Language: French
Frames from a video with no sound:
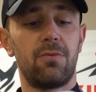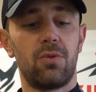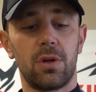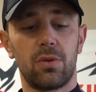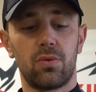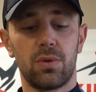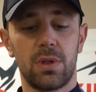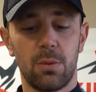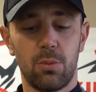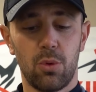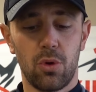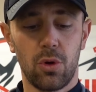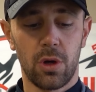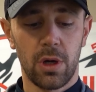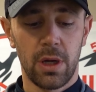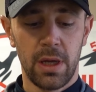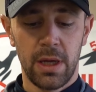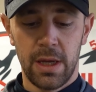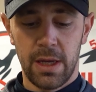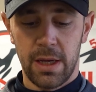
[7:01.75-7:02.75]
avoir tout d'abord
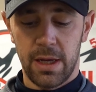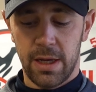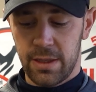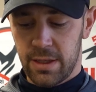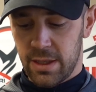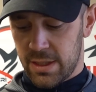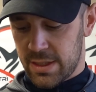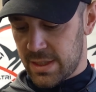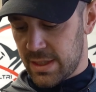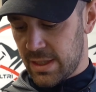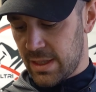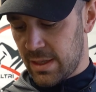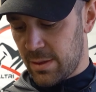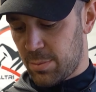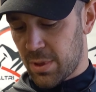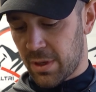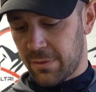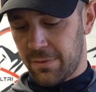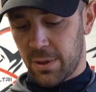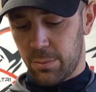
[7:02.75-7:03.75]
un accès
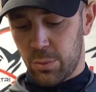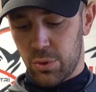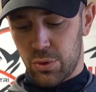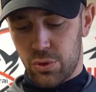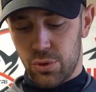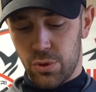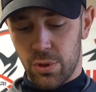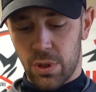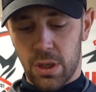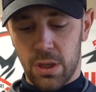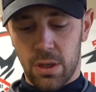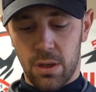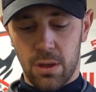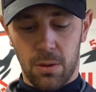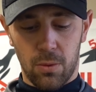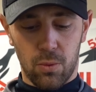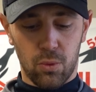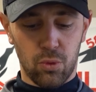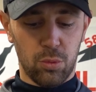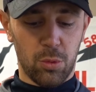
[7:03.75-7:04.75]
par fermeture hein,
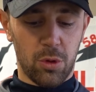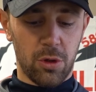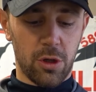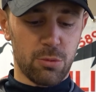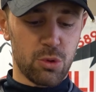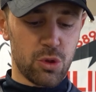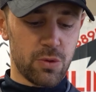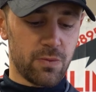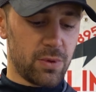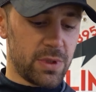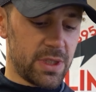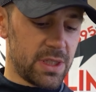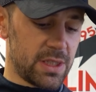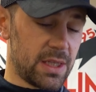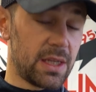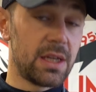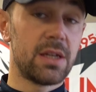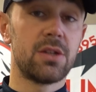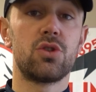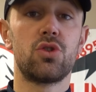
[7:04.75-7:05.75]
en roulement comme je vous le
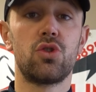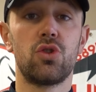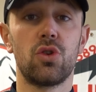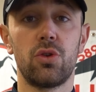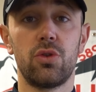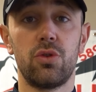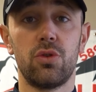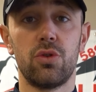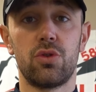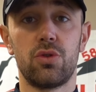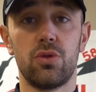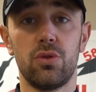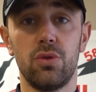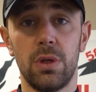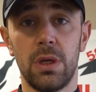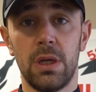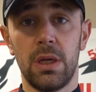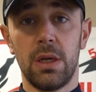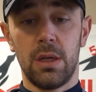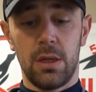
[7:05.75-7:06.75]
disais sur le dessus
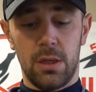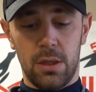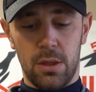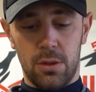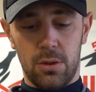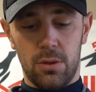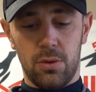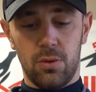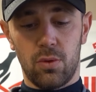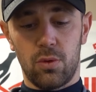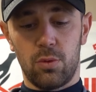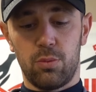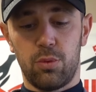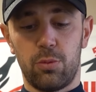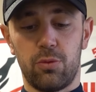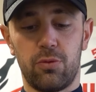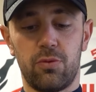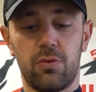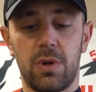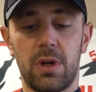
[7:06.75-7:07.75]
donc pour
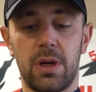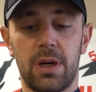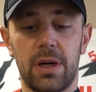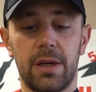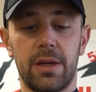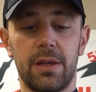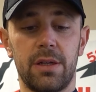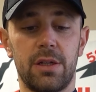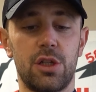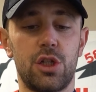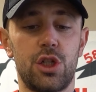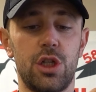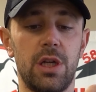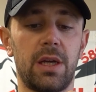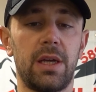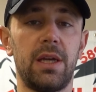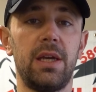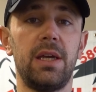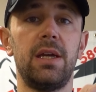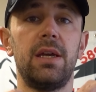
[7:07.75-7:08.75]
pouvoir
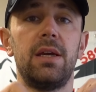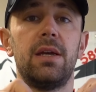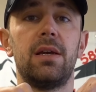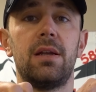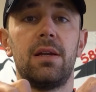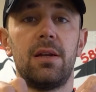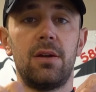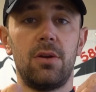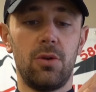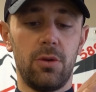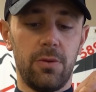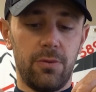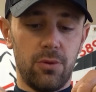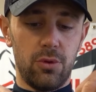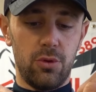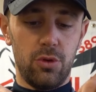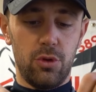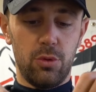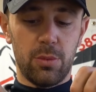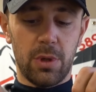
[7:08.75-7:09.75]
gérer le
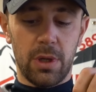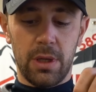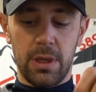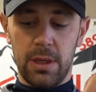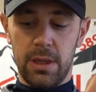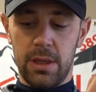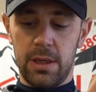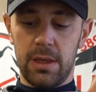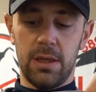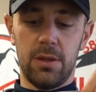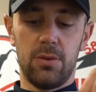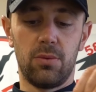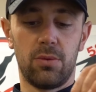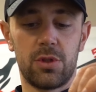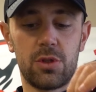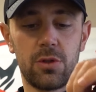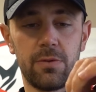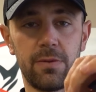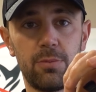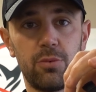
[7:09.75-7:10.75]
volume et
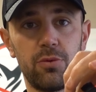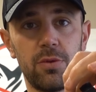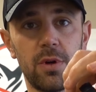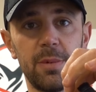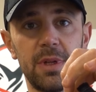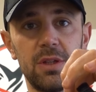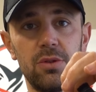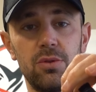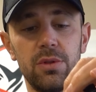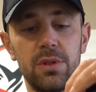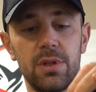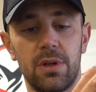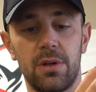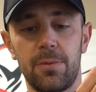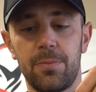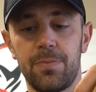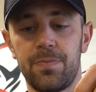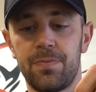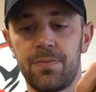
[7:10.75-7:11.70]
donc ce qu'on va pouvoir mettre dedans.